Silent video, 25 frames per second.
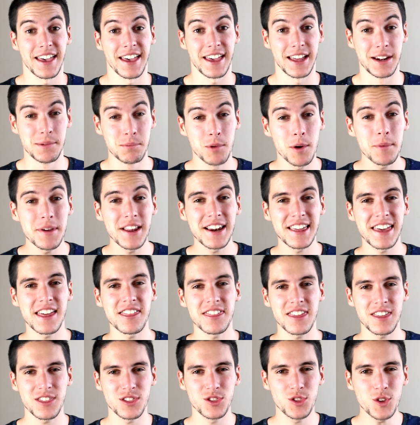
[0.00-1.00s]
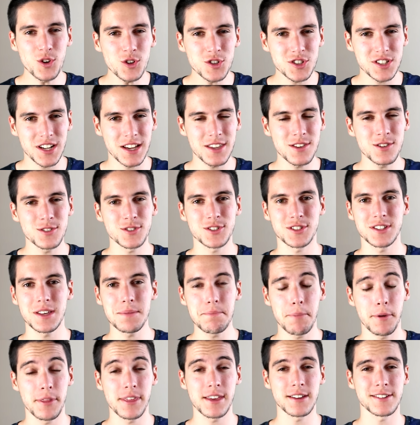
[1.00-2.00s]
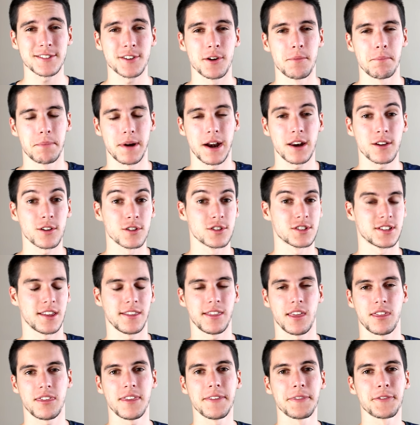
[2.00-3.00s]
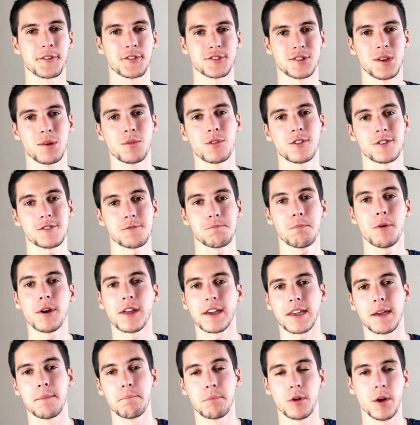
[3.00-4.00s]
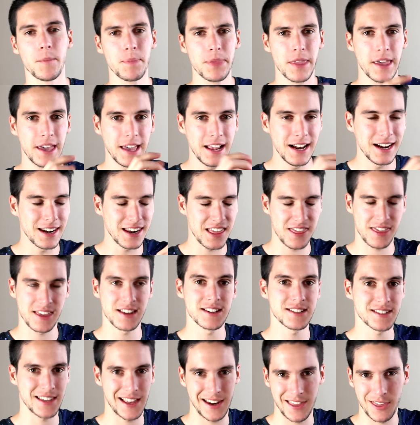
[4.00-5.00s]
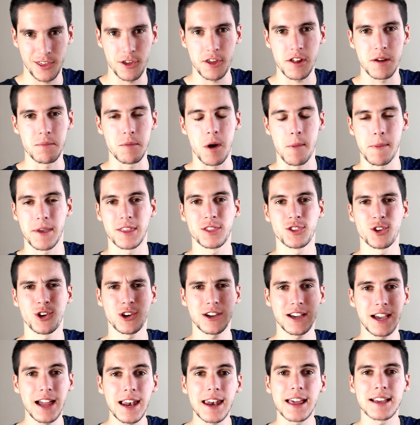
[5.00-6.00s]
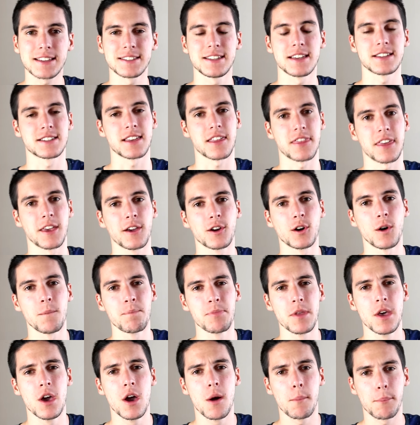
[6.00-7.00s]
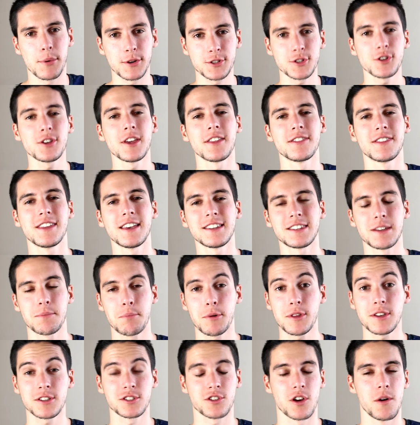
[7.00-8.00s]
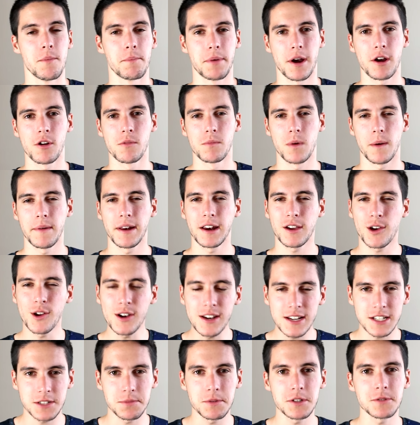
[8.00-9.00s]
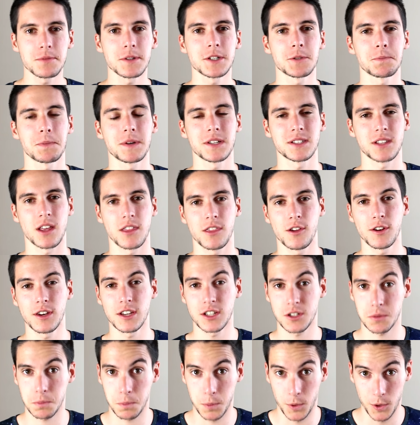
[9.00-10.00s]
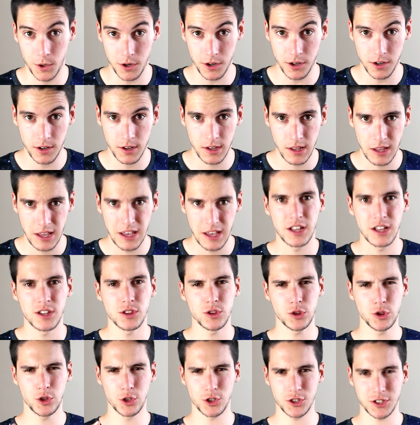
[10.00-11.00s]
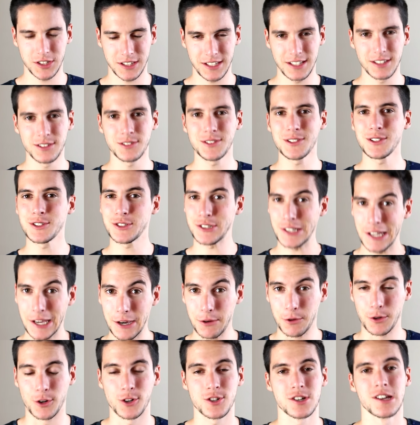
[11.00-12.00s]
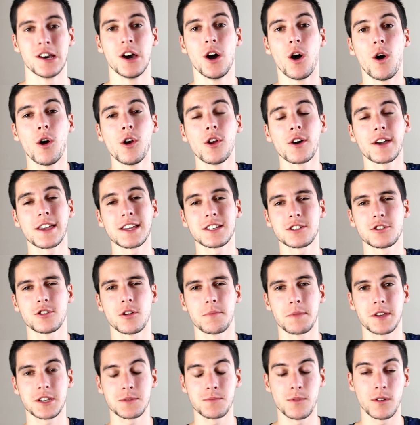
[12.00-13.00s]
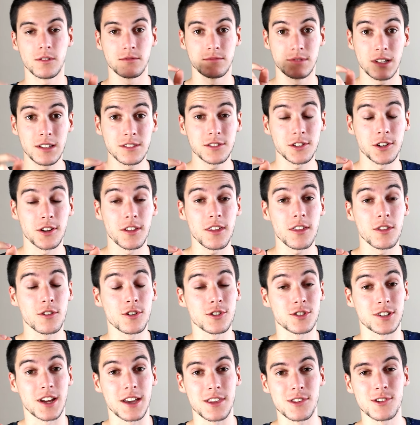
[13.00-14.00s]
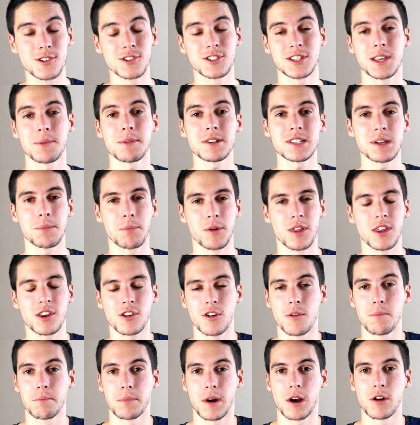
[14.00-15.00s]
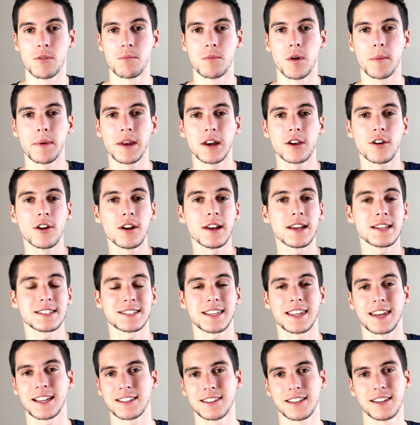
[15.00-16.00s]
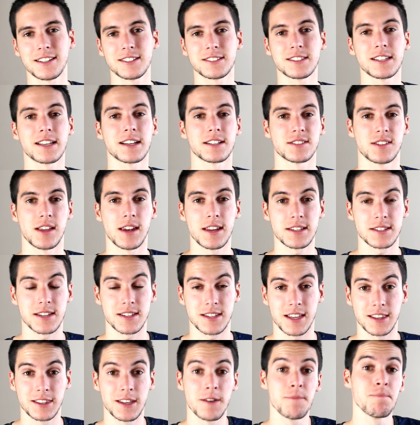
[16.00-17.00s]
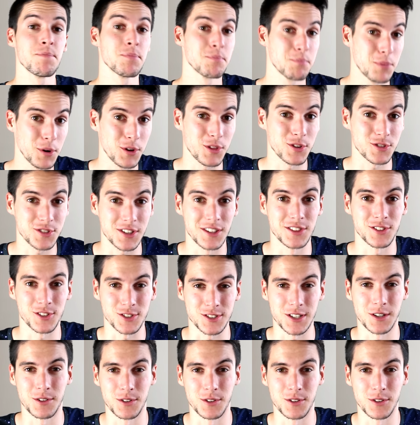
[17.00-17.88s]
El móvil que hace dos años te podías comprar con 700 euros, por ejemplo, el recién salido del momento Galaxy S5, pues hoy en día te puedes comprar un móvil con las mismas prestaciones por 200 euros. O lo que es lo mismo, dentro de dos años te vas a poder comprar un móvil con las características del S7 por 200